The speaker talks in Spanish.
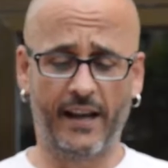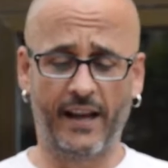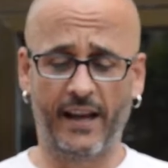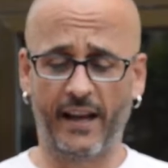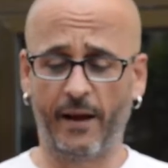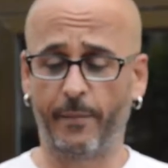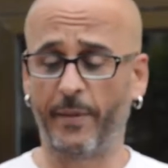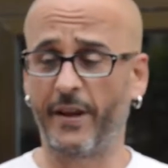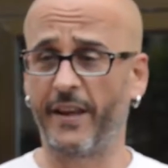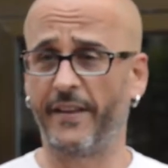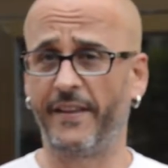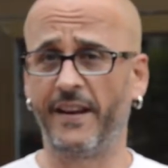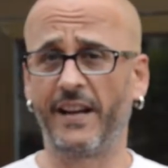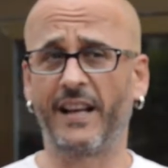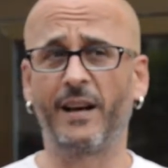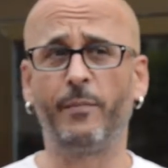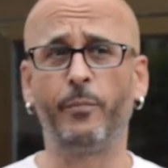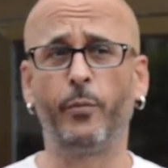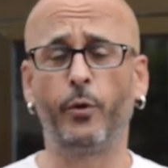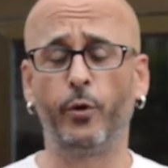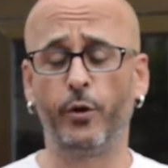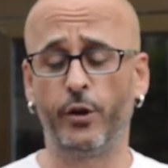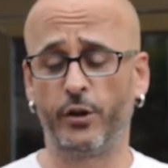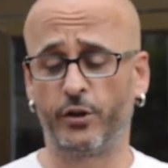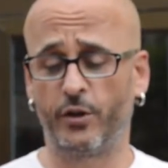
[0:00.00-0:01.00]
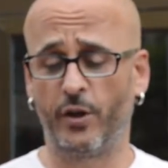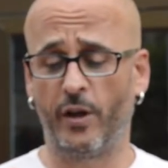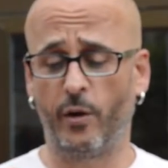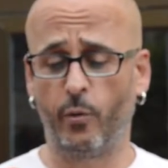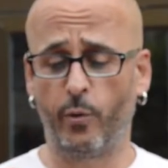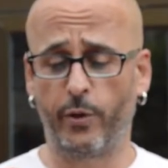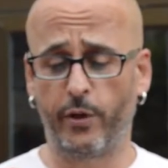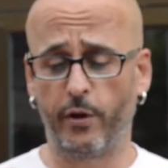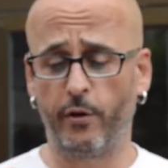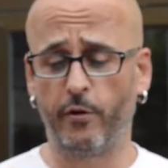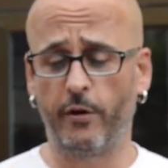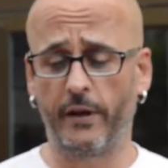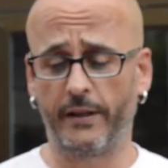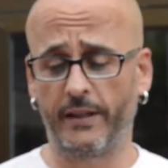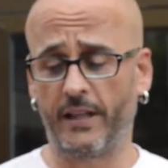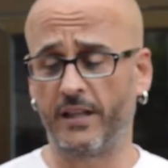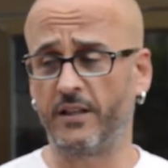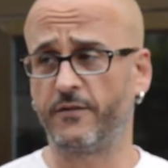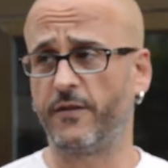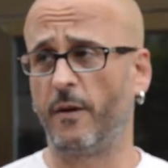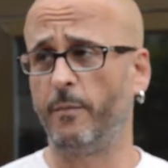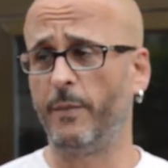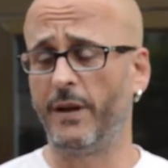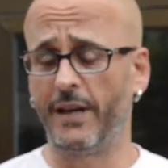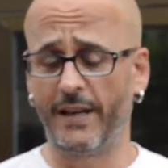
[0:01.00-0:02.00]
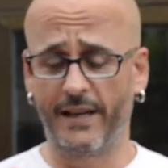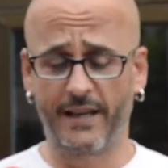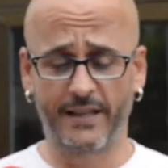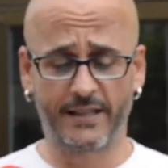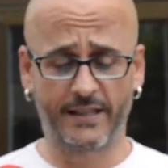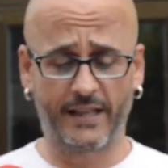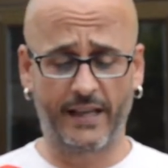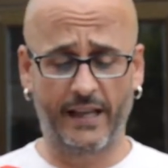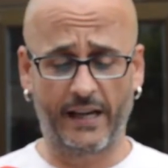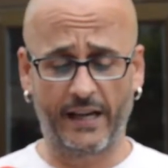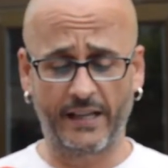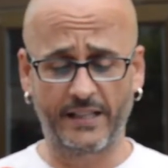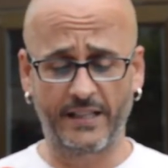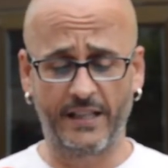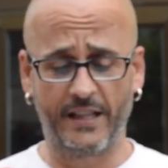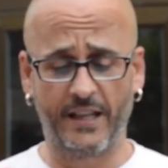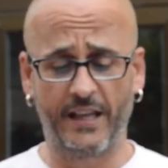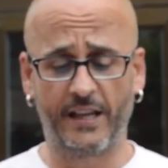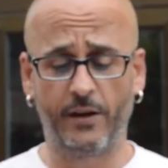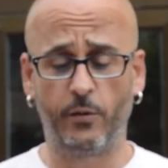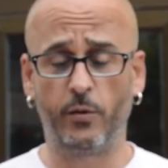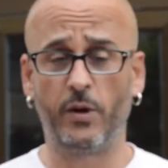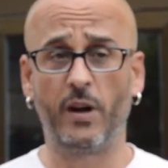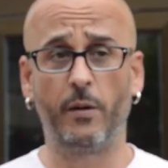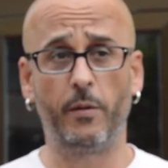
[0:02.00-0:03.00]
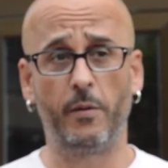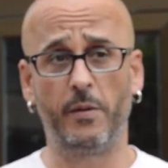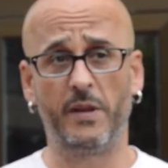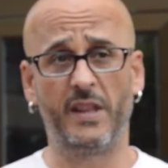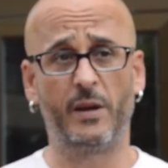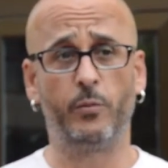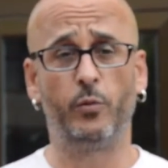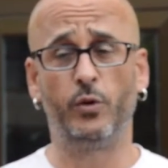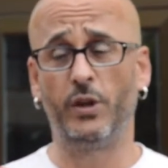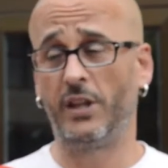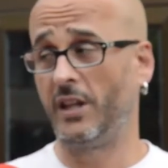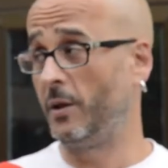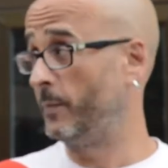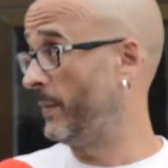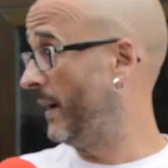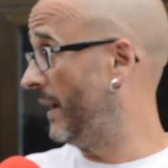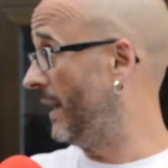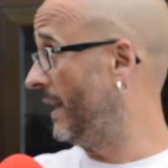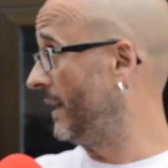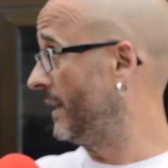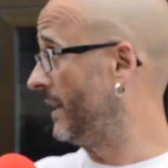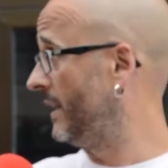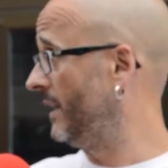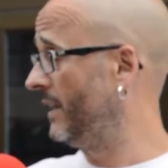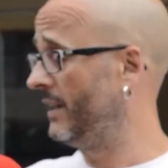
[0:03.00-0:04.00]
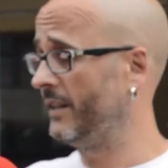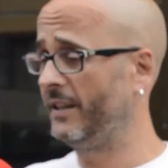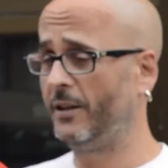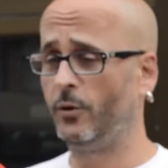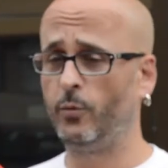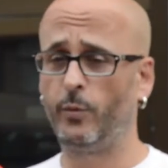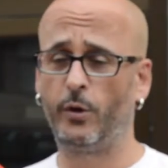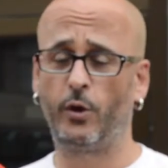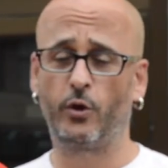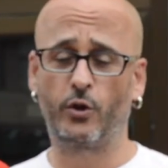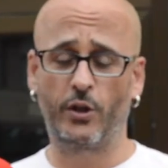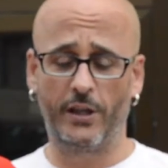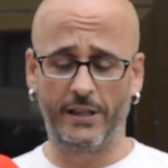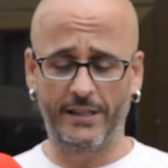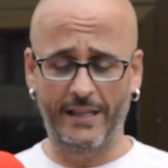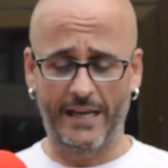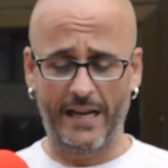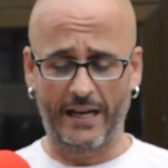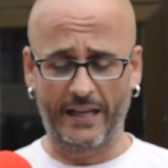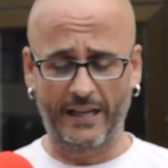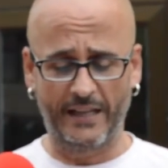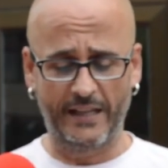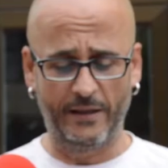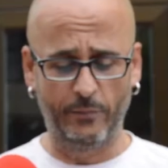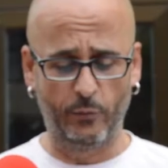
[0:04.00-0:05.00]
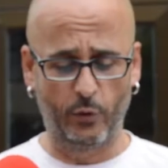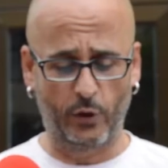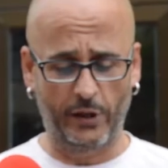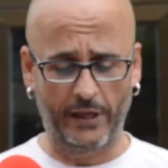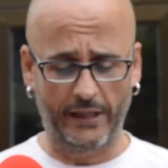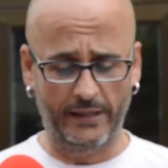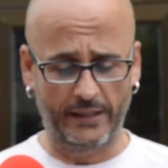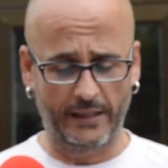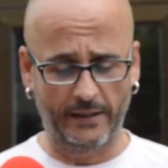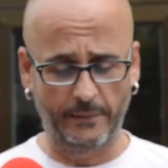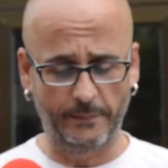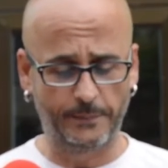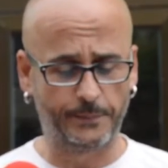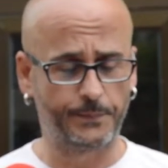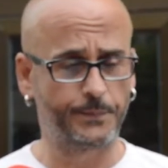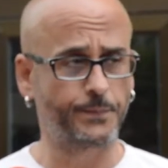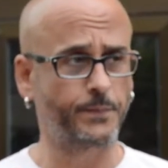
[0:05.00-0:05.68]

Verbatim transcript: eh, Amaya del Campo desahució a tres familias que residían en una vivienda municipal aquí en el número 6 de la calle Murrieta.